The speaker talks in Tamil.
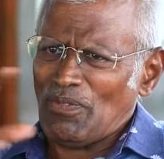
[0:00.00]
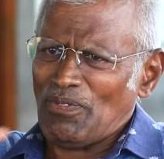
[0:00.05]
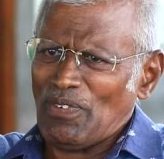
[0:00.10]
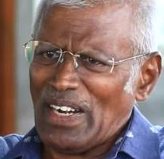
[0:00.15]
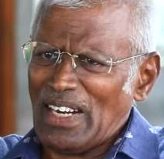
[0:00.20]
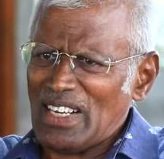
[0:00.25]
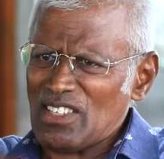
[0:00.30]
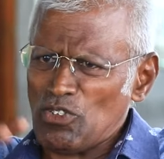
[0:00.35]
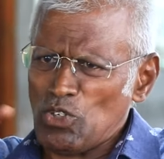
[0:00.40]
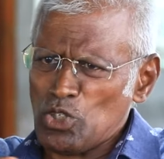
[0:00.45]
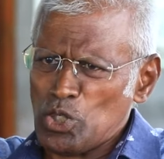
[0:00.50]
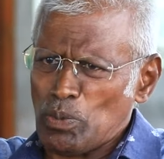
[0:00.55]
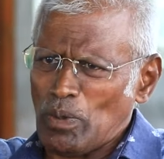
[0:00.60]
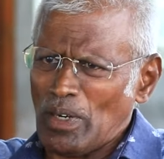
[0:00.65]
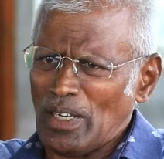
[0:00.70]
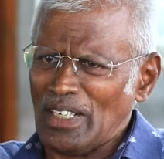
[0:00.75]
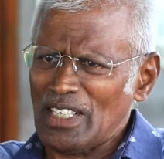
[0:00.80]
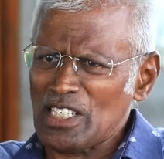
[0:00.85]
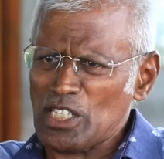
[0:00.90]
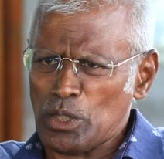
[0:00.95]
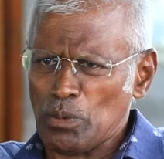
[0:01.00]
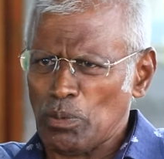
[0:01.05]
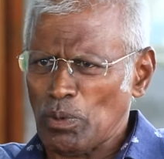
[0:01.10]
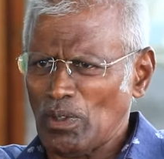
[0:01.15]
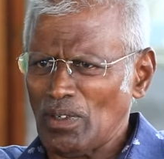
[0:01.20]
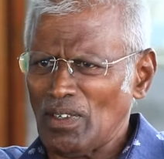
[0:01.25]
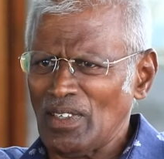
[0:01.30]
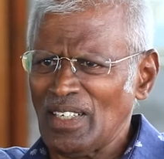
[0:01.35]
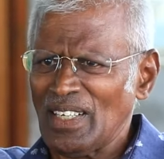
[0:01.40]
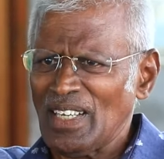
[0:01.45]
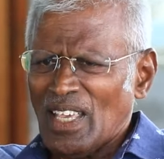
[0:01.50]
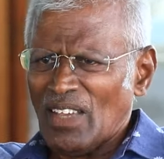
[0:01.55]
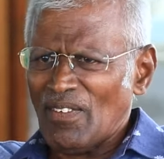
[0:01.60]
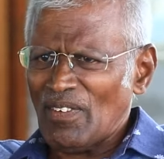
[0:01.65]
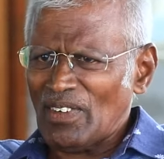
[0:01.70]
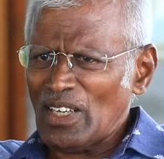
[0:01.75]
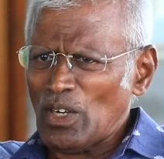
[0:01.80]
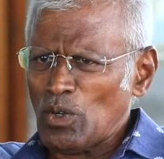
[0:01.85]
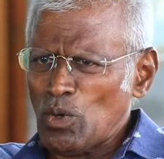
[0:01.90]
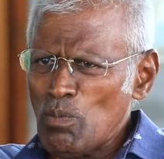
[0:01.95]
ஃபெடரேஷன் வச்சுப்பானுங்க டிஸ்ட்ரிபியூட்டர்
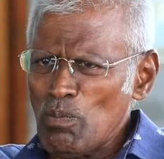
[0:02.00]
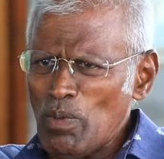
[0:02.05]
இவனுங்க